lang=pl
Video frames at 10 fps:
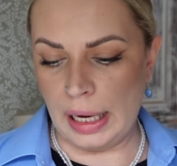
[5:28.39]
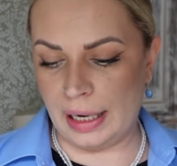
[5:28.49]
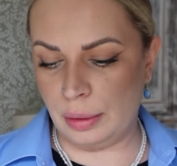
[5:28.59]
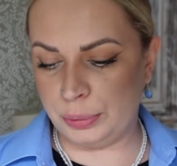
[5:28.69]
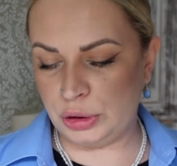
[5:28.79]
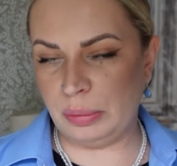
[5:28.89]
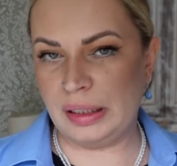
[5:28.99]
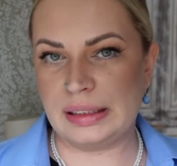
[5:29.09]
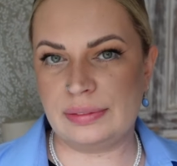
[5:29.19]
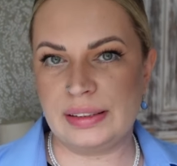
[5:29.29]
ale później
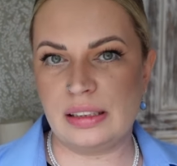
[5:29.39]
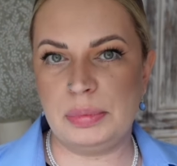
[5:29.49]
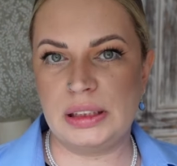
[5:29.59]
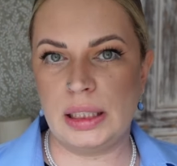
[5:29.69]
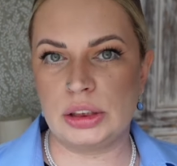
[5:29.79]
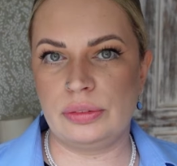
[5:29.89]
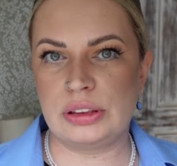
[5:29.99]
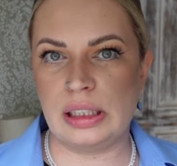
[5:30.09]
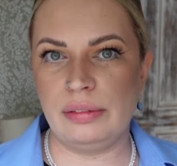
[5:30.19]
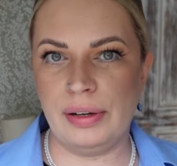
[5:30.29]
jedna z Was napisała, że w
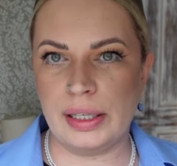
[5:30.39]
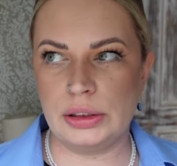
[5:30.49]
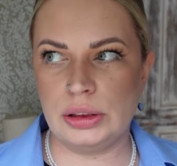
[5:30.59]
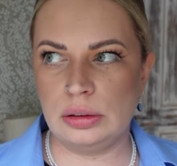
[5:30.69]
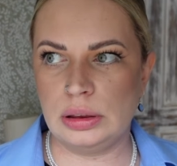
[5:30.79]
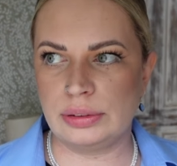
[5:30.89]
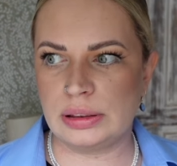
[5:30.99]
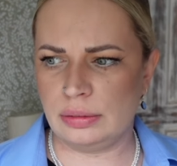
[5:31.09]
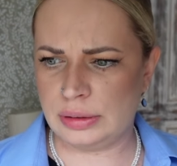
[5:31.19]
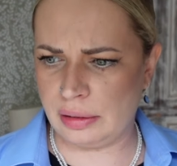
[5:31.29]
Saversie... Nie,
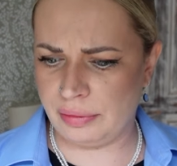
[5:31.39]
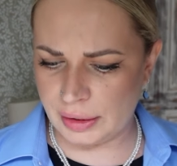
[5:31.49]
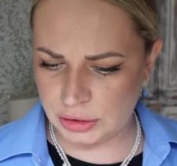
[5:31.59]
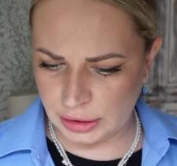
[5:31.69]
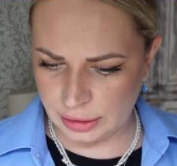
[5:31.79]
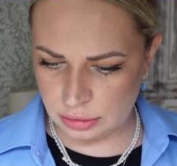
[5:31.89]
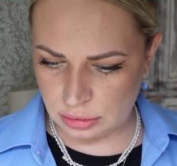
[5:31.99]
w sejwersie.